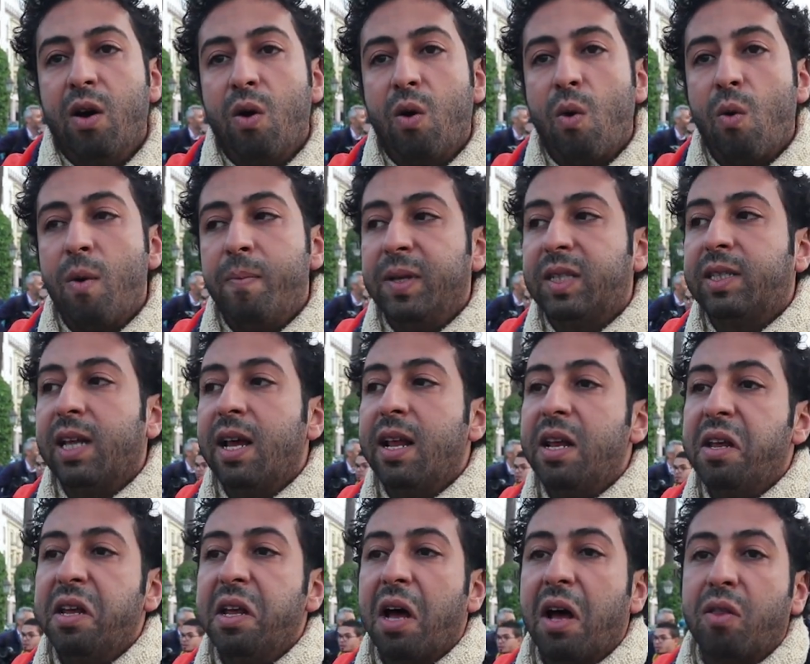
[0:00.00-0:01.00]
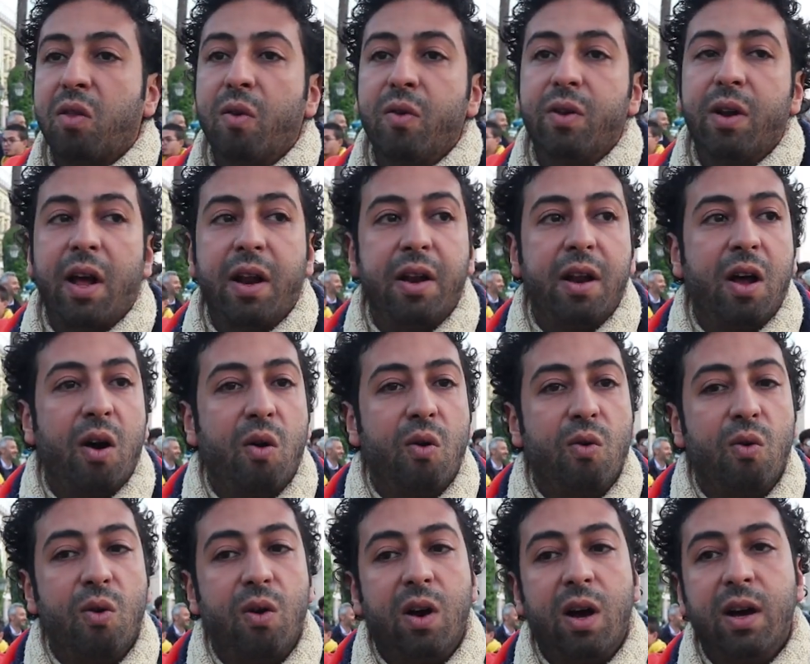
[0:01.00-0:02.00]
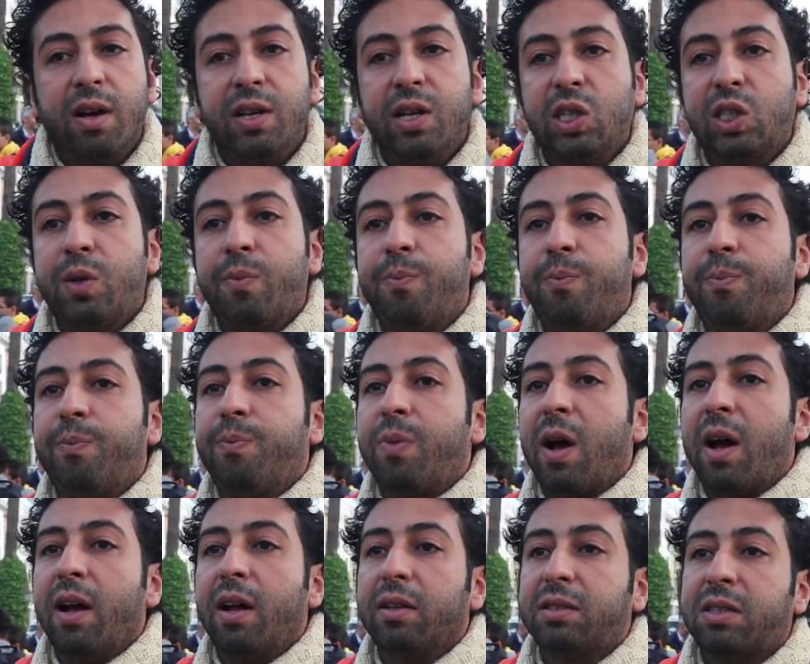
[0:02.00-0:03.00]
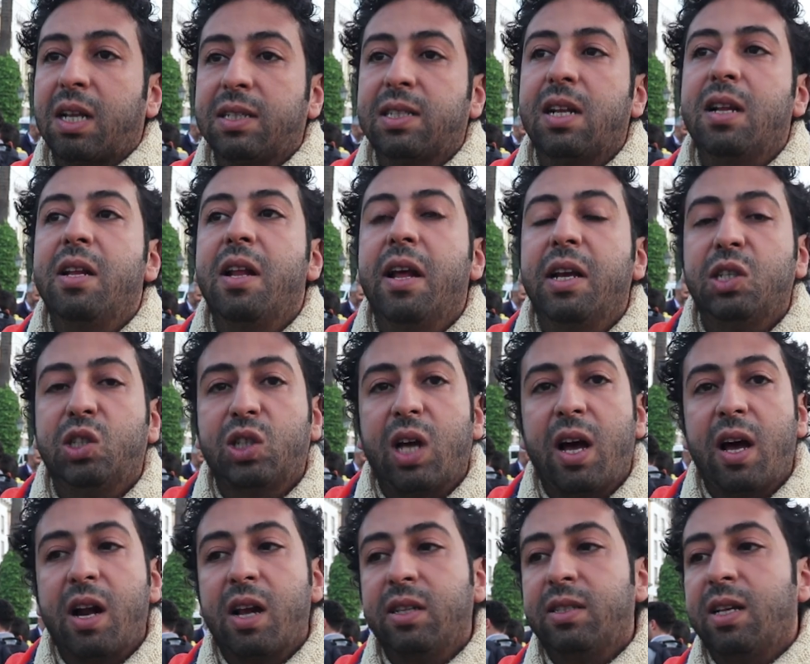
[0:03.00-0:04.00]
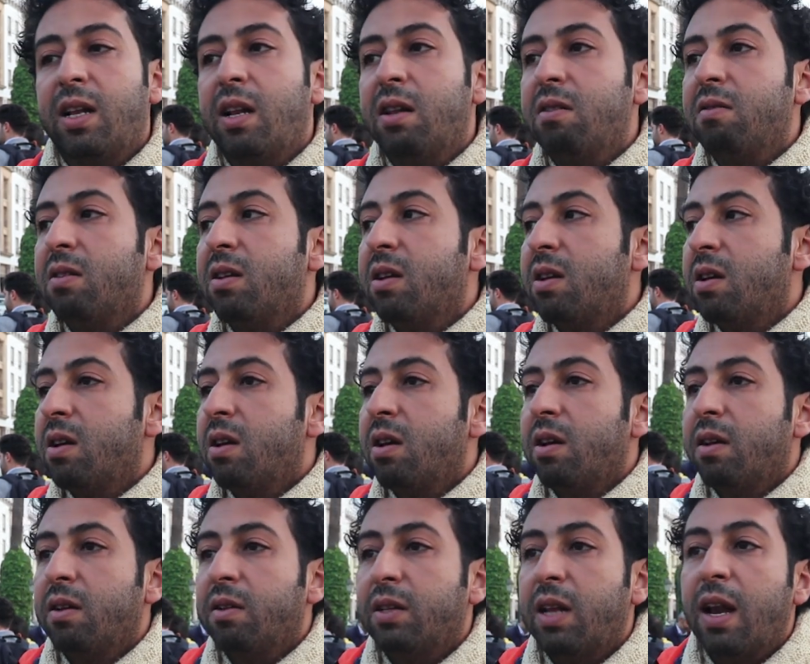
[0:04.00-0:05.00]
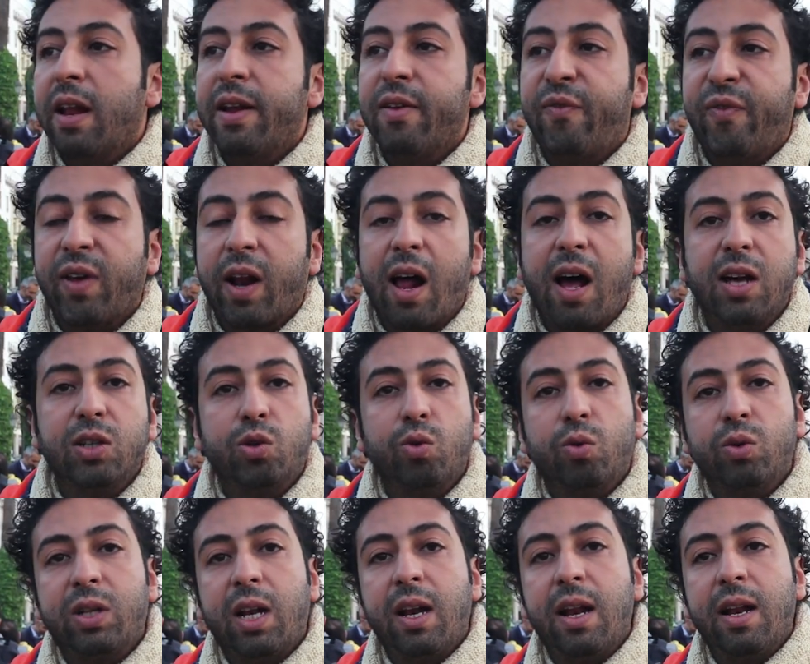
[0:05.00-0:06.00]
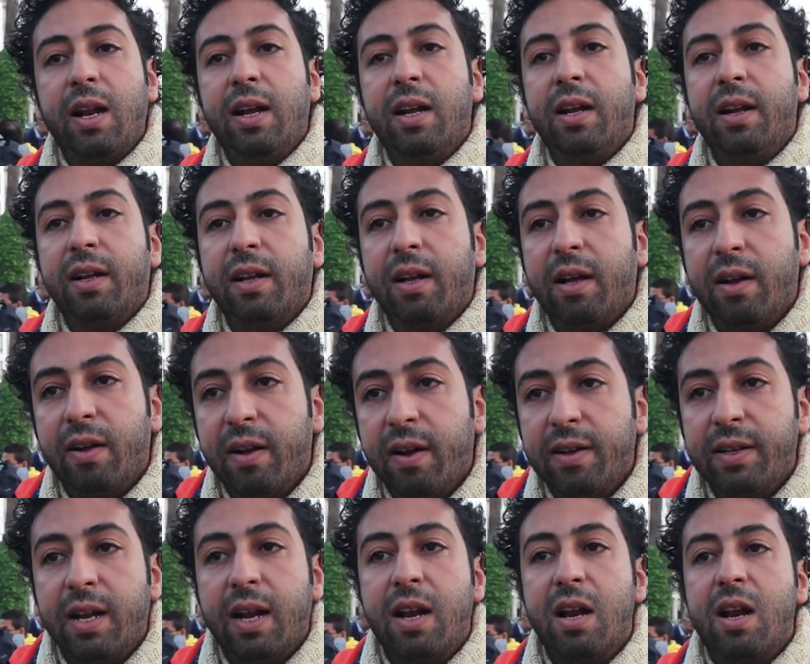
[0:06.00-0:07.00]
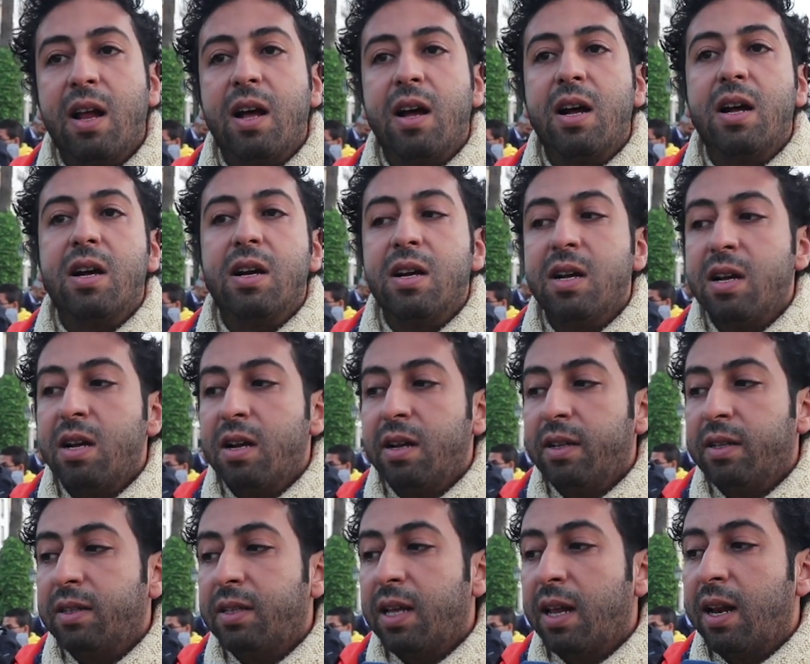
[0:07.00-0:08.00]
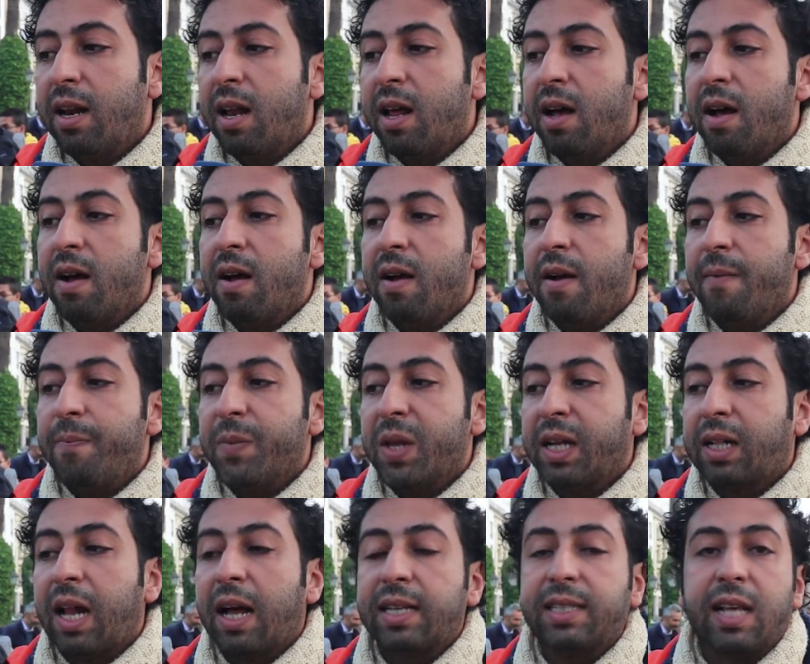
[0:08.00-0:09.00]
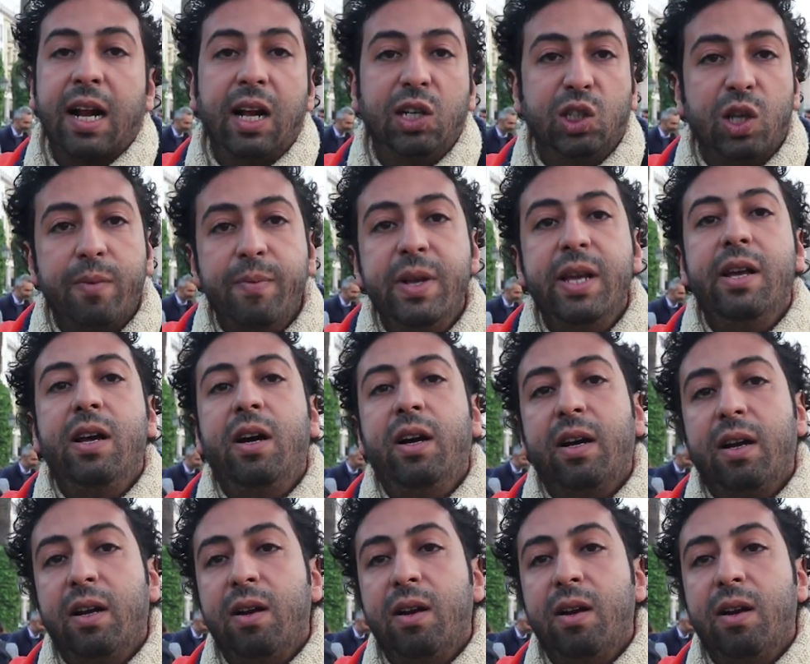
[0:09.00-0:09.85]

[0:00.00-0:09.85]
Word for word: وبالتالي اظن انه يجب ترسل لنا اشاره ديال ديال الانفراج وديال ديال ديال اطلاق سراح جميع